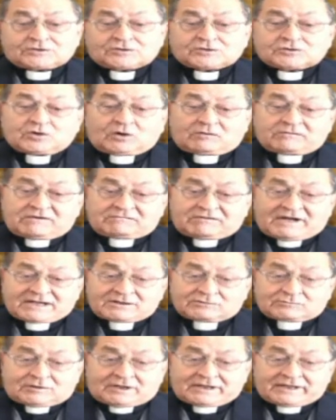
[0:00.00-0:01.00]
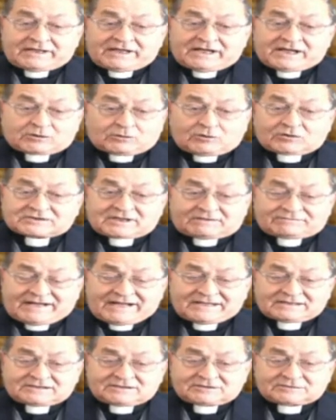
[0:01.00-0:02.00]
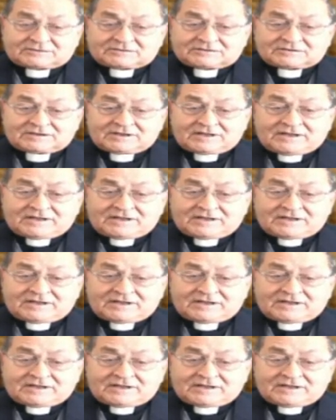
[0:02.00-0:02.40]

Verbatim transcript: dove vanno e cosa fanno.